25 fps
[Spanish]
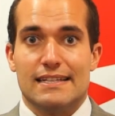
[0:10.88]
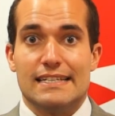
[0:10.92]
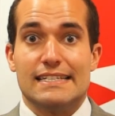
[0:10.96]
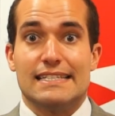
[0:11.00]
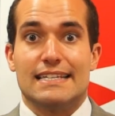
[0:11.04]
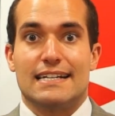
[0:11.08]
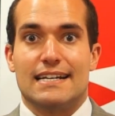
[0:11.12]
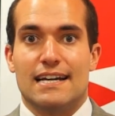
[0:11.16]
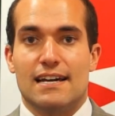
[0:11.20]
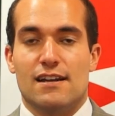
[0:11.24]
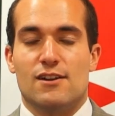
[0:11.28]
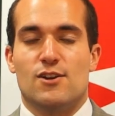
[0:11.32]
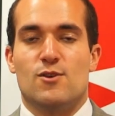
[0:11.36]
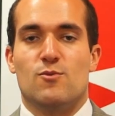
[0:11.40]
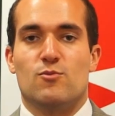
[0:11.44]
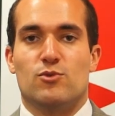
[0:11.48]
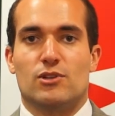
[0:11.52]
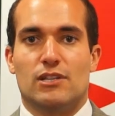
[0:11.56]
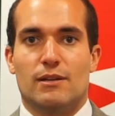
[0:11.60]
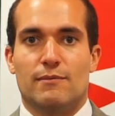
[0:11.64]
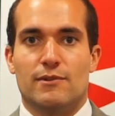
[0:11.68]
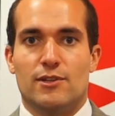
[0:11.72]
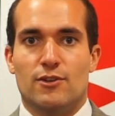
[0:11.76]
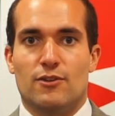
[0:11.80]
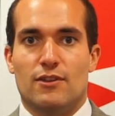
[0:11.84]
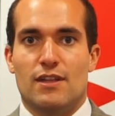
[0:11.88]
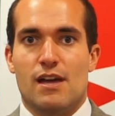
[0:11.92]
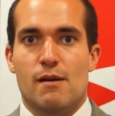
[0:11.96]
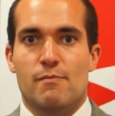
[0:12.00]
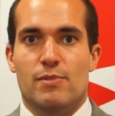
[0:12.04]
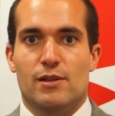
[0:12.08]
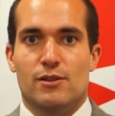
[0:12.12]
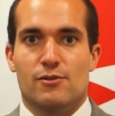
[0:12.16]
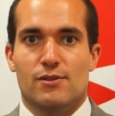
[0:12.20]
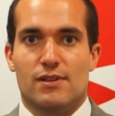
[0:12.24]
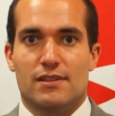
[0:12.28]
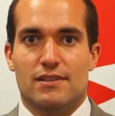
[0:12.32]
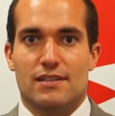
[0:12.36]
destacar el comportamiento de
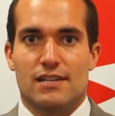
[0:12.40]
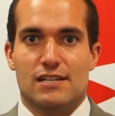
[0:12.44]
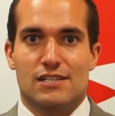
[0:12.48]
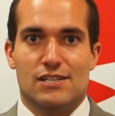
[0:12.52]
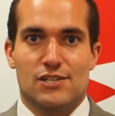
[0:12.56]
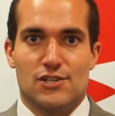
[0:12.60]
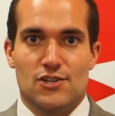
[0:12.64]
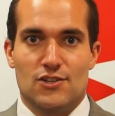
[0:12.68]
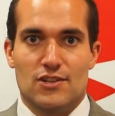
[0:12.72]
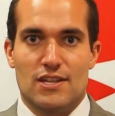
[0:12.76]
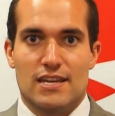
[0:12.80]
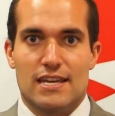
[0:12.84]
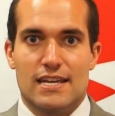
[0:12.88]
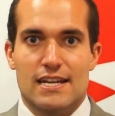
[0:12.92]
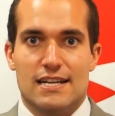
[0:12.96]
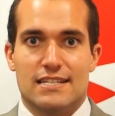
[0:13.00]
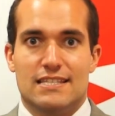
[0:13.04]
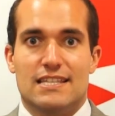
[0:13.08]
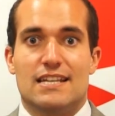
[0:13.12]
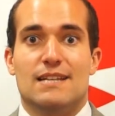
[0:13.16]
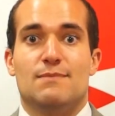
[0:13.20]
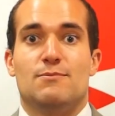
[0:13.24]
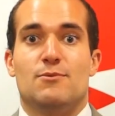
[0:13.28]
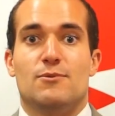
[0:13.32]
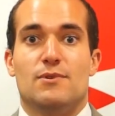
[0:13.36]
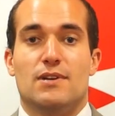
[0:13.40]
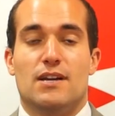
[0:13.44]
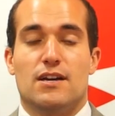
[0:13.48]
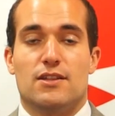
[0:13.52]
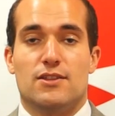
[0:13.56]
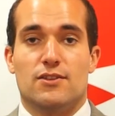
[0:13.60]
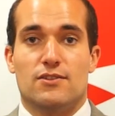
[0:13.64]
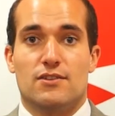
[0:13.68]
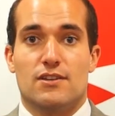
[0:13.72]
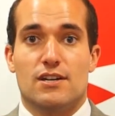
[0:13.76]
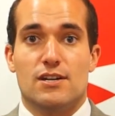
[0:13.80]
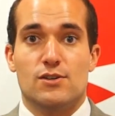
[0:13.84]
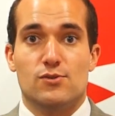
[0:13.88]
Apple durante la sesión de ayer hasta la
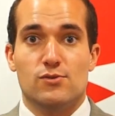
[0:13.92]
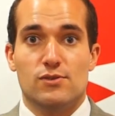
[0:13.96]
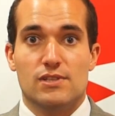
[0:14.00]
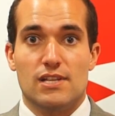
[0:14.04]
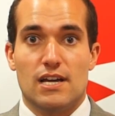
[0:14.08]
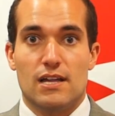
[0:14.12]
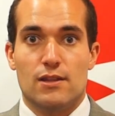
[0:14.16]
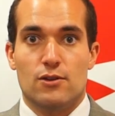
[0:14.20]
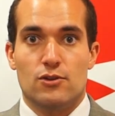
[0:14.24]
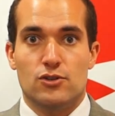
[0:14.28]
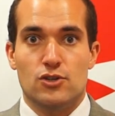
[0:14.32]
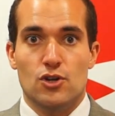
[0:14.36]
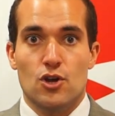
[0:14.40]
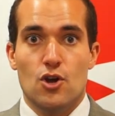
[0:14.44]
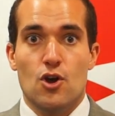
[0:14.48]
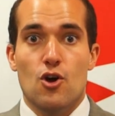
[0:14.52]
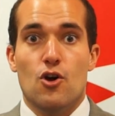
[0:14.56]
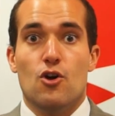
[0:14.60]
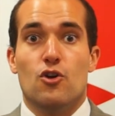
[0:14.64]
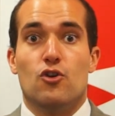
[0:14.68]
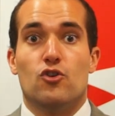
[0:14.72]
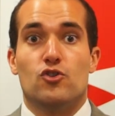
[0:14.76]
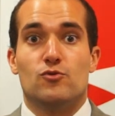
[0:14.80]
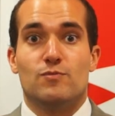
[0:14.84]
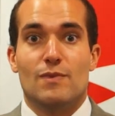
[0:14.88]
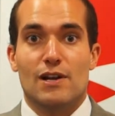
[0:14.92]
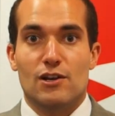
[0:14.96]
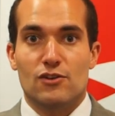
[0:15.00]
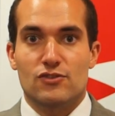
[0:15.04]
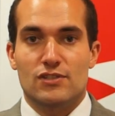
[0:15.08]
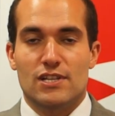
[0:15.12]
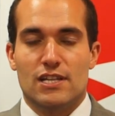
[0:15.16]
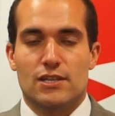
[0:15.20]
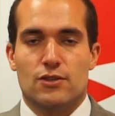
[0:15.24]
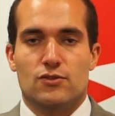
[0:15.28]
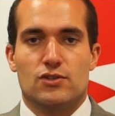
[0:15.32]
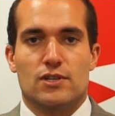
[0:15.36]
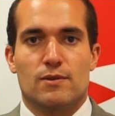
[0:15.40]
publicación de resultados, los malos
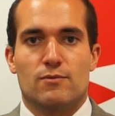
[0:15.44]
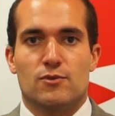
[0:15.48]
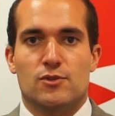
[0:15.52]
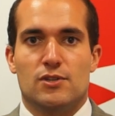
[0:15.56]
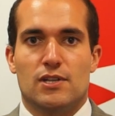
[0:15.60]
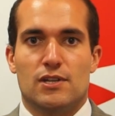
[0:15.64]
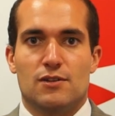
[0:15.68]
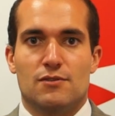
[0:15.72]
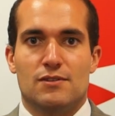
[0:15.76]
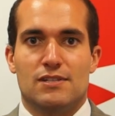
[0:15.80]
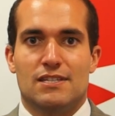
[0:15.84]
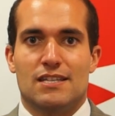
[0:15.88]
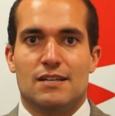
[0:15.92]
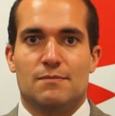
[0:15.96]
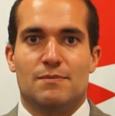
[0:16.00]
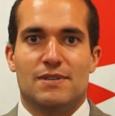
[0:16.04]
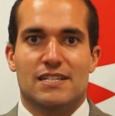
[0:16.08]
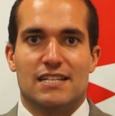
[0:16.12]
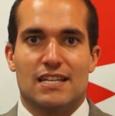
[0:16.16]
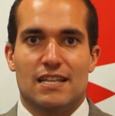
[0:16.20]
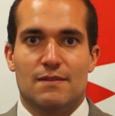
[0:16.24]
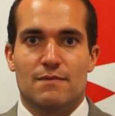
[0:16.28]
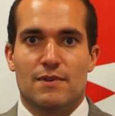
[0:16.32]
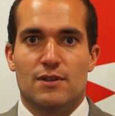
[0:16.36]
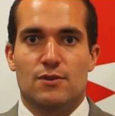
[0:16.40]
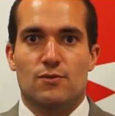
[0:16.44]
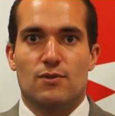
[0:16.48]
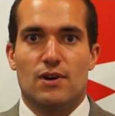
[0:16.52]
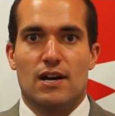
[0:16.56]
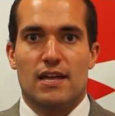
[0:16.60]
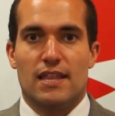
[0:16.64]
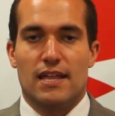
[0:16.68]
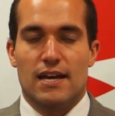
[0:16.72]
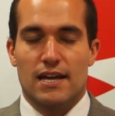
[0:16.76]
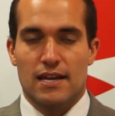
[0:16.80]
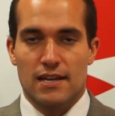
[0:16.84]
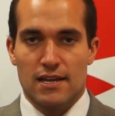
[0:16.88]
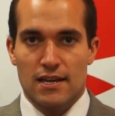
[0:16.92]
datos que hemos tenido esta pasada
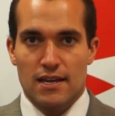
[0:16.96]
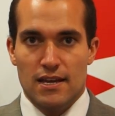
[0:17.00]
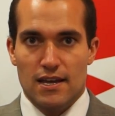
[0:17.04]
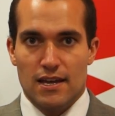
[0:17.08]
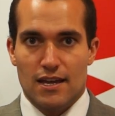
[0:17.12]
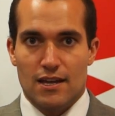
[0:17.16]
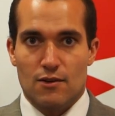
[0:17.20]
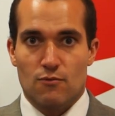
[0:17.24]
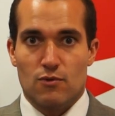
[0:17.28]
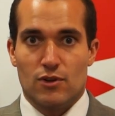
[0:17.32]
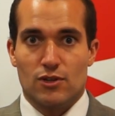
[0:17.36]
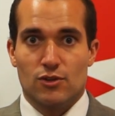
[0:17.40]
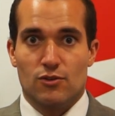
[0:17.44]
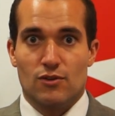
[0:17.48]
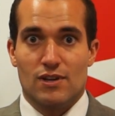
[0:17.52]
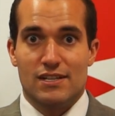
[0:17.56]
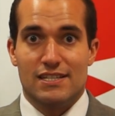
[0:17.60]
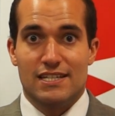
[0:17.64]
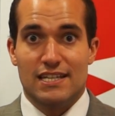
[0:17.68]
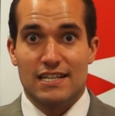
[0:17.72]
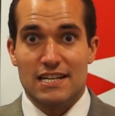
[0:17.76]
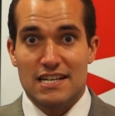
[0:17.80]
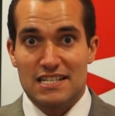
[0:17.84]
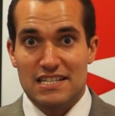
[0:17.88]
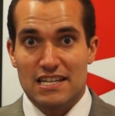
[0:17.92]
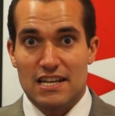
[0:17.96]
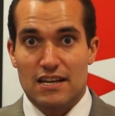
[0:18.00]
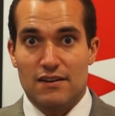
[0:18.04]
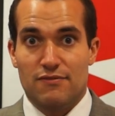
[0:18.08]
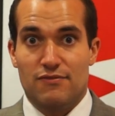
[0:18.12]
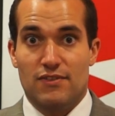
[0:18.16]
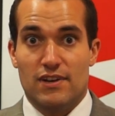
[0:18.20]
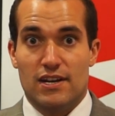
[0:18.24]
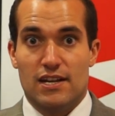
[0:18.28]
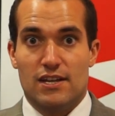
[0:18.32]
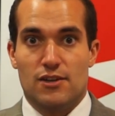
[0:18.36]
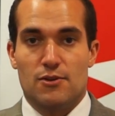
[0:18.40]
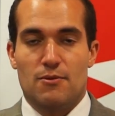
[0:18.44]
madrugada en cuanto a China se
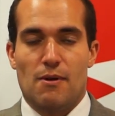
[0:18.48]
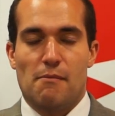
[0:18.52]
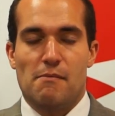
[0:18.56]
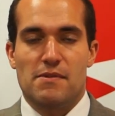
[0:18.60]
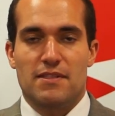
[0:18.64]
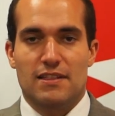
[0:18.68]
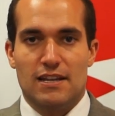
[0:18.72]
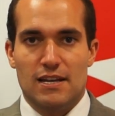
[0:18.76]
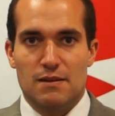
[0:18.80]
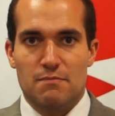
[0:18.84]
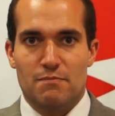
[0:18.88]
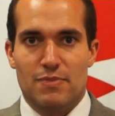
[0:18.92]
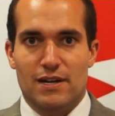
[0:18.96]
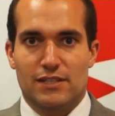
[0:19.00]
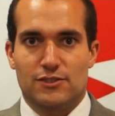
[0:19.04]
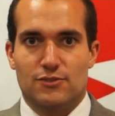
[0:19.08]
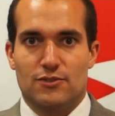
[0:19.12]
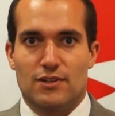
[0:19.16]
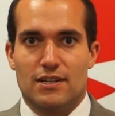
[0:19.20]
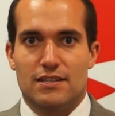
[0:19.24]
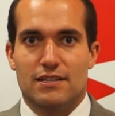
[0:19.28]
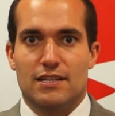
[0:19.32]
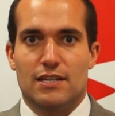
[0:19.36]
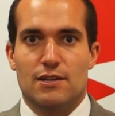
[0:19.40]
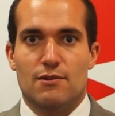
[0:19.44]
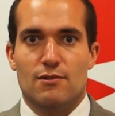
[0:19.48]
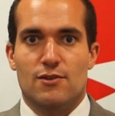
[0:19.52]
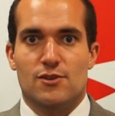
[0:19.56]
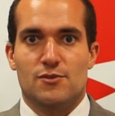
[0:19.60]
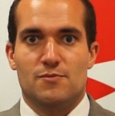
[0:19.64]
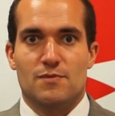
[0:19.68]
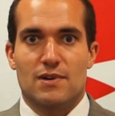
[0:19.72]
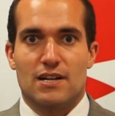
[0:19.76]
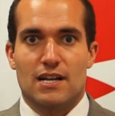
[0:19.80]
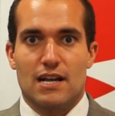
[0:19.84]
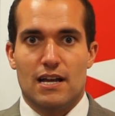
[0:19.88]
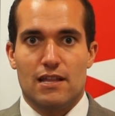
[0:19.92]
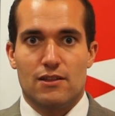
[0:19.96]
refiere y obviamente el impacto que han tenido en los
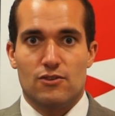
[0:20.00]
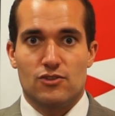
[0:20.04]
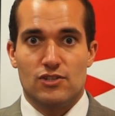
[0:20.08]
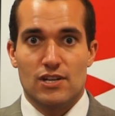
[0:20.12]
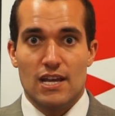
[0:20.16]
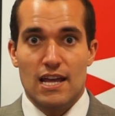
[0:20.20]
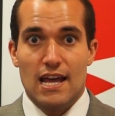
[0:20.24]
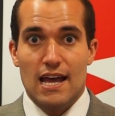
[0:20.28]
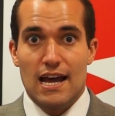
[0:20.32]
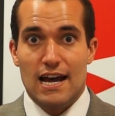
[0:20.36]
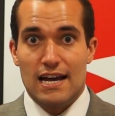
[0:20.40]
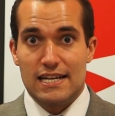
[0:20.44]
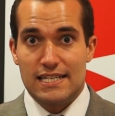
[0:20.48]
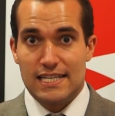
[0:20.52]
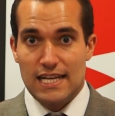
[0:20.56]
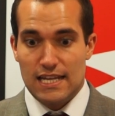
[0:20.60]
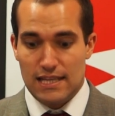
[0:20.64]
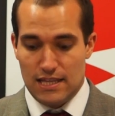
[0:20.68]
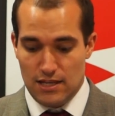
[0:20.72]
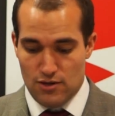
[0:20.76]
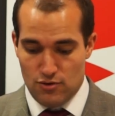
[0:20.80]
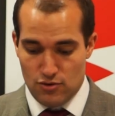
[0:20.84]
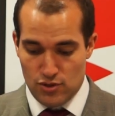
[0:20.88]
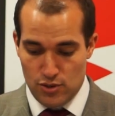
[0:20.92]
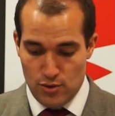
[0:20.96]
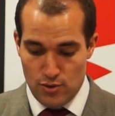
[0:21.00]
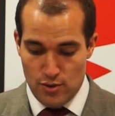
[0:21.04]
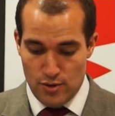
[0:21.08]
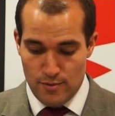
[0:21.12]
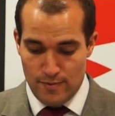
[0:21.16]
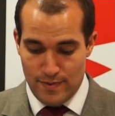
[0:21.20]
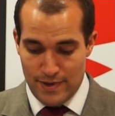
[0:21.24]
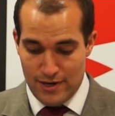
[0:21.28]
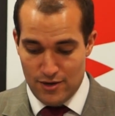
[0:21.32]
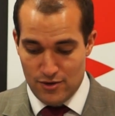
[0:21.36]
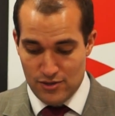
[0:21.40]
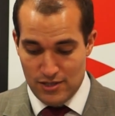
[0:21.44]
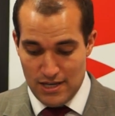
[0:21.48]
mercados asiáticos y
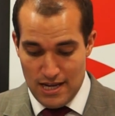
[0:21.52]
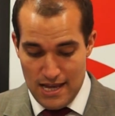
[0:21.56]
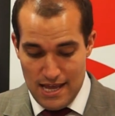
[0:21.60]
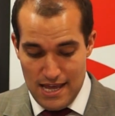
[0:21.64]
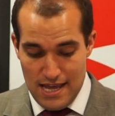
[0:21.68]
europeos,